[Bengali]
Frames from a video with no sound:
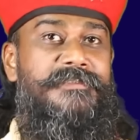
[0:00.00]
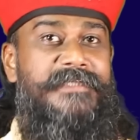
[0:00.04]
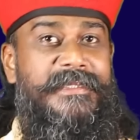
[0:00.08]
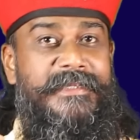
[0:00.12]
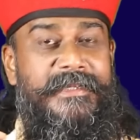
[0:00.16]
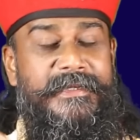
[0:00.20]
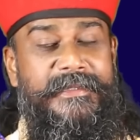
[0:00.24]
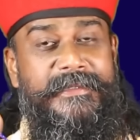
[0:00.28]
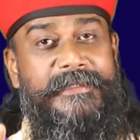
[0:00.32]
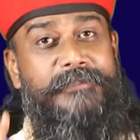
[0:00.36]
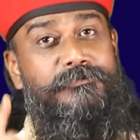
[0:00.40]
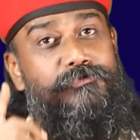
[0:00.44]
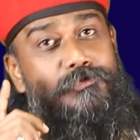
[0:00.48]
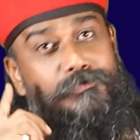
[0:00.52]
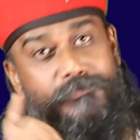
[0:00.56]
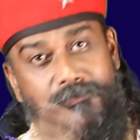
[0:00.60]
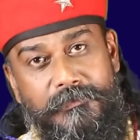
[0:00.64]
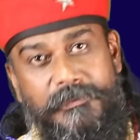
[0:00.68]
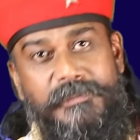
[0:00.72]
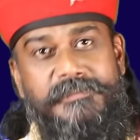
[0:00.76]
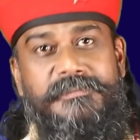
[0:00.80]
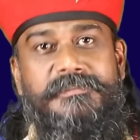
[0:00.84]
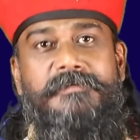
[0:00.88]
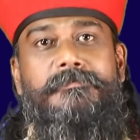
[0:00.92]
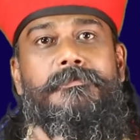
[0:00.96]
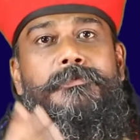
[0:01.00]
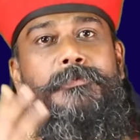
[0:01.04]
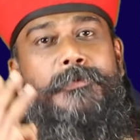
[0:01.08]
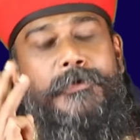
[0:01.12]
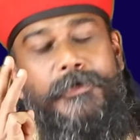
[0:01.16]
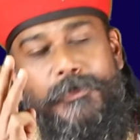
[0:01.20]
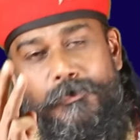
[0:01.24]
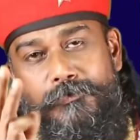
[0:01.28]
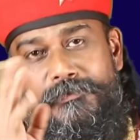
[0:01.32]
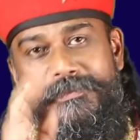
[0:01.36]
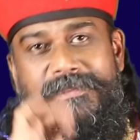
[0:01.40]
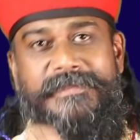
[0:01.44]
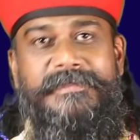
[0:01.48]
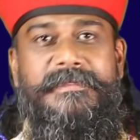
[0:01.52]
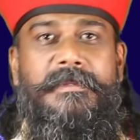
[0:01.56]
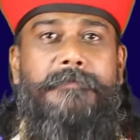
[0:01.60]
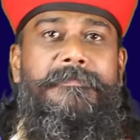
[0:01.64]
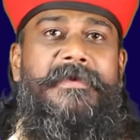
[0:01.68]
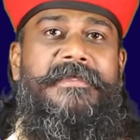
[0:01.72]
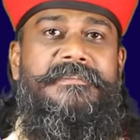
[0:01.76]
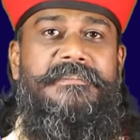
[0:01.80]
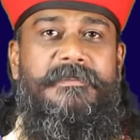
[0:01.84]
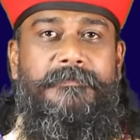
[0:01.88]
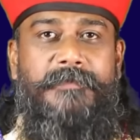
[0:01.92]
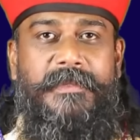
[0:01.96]
সেখানে গিয়ে যুক্তরাষ্ট্রের বিপক্ষেও তিনটা
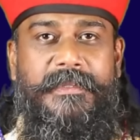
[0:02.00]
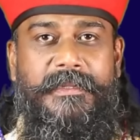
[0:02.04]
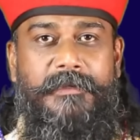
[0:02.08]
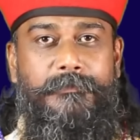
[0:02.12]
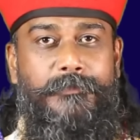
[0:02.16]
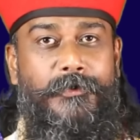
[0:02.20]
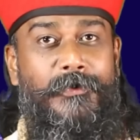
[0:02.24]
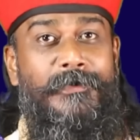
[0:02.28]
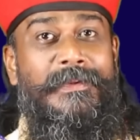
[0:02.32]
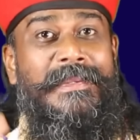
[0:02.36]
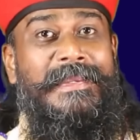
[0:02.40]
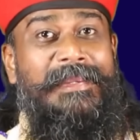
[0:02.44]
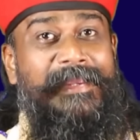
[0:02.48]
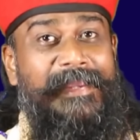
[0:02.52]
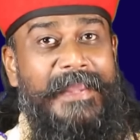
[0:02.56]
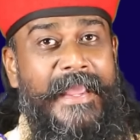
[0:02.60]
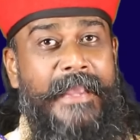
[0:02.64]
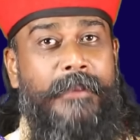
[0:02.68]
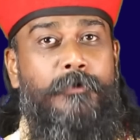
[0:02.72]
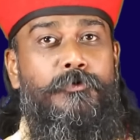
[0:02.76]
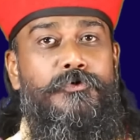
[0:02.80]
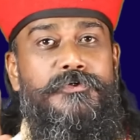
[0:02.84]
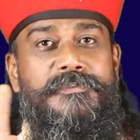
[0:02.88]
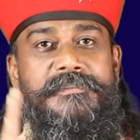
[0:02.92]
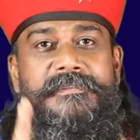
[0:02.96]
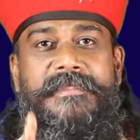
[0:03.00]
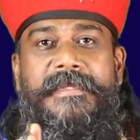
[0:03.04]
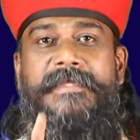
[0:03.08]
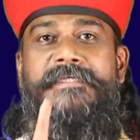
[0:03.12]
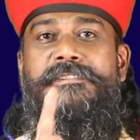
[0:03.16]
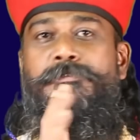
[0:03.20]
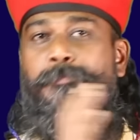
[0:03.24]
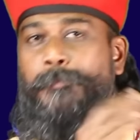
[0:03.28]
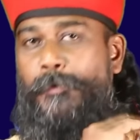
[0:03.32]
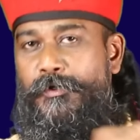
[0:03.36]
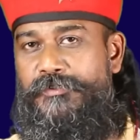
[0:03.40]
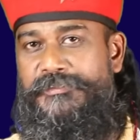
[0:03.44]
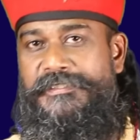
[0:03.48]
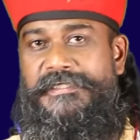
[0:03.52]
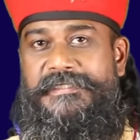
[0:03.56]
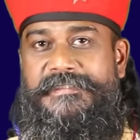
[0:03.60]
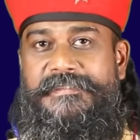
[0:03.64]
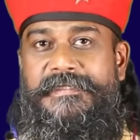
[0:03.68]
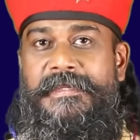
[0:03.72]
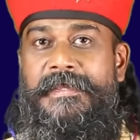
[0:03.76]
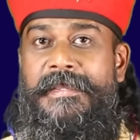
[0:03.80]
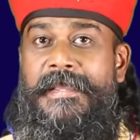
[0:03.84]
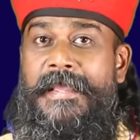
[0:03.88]
ম্যাচ আমরা খেলবো একুশ তেইশ পঁচিশ